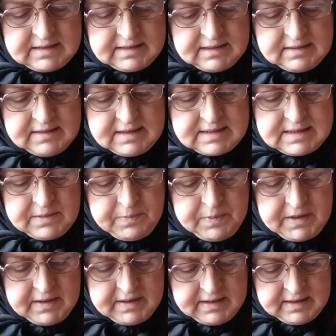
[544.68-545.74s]
artık nasip.
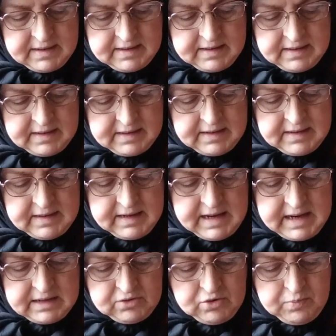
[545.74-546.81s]

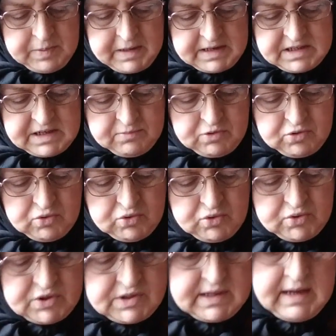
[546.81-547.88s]
Eğer toprağı çabuk
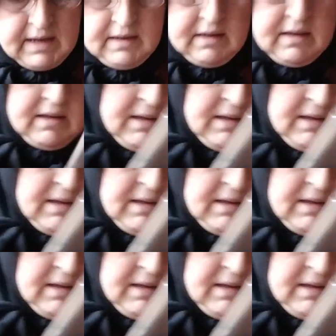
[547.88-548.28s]
kurursa